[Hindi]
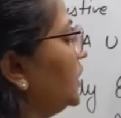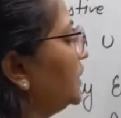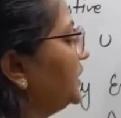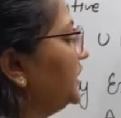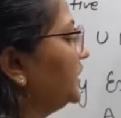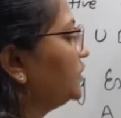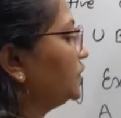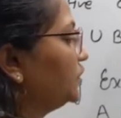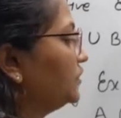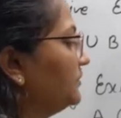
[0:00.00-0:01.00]
और ये
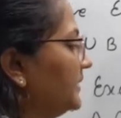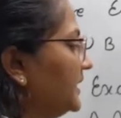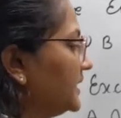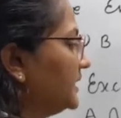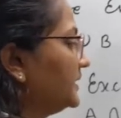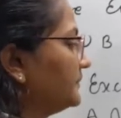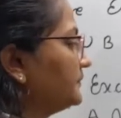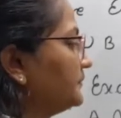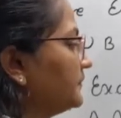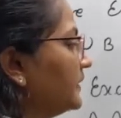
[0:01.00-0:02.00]
दोनों मिलकर
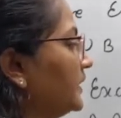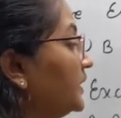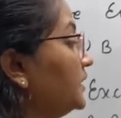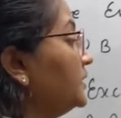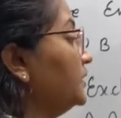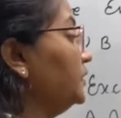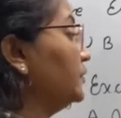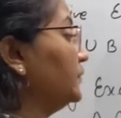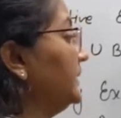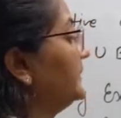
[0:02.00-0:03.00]

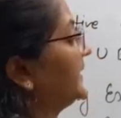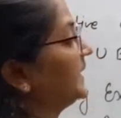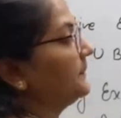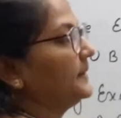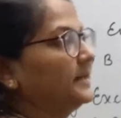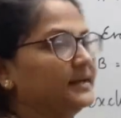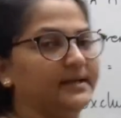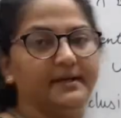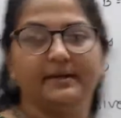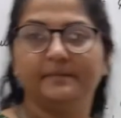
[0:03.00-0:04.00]
यू भी बना पा
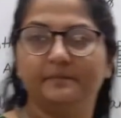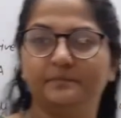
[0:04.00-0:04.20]
रहे हैं